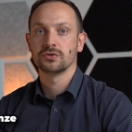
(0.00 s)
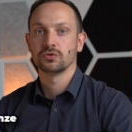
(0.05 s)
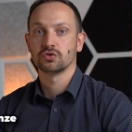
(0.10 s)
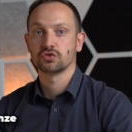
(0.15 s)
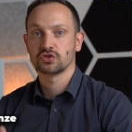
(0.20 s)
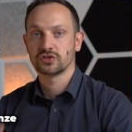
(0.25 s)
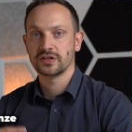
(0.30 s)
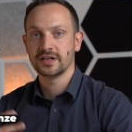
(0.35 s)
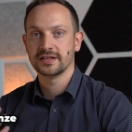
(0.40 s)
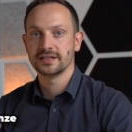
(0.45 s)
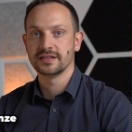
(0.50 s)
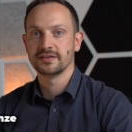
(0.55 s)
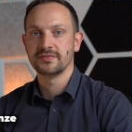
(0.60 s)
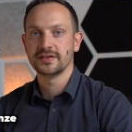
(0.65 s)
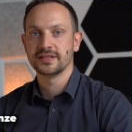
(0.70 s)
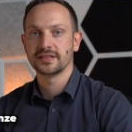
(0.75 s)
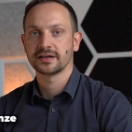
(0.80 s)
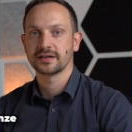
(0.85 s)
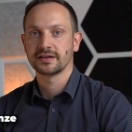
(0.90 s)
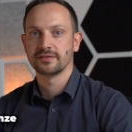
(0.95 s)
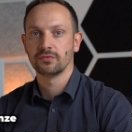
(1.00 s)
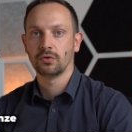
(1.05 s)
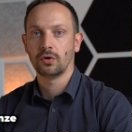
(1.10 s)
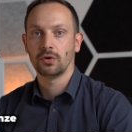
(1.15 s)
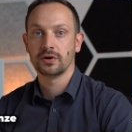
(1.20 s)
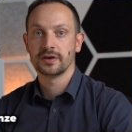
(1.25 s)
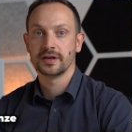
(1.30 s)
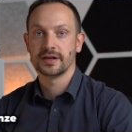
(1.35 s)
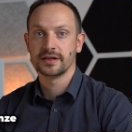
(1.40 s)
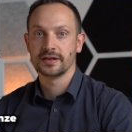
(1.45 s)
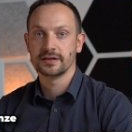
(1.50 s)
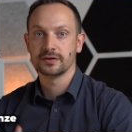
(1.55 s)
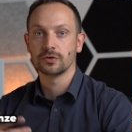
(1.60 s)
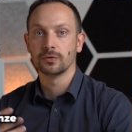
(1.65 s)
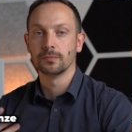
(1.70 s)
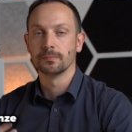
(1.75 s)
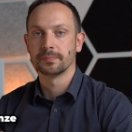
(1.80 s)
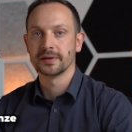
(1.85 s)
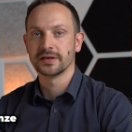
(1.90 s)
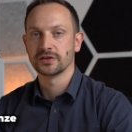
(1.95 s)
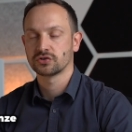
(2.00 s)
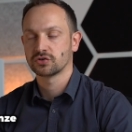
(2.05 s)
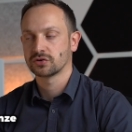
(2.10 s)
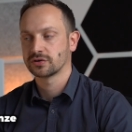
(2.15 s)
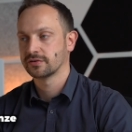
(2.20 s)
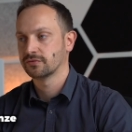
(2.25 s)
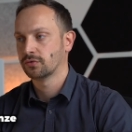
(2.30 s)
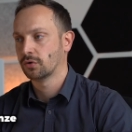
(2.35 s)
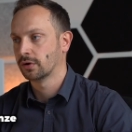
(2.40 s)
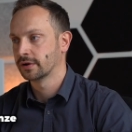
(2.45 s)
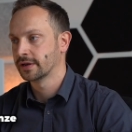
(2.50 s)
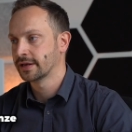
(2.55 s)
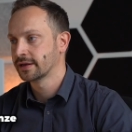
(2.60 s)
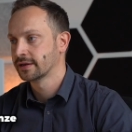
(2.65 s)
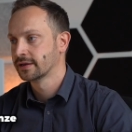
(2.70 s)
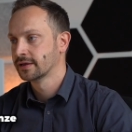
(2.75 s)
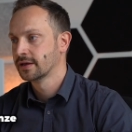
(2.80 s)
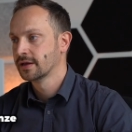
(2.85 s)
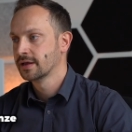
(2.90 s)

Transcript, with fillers: lo stile di vita che vuole, il compenso che vuole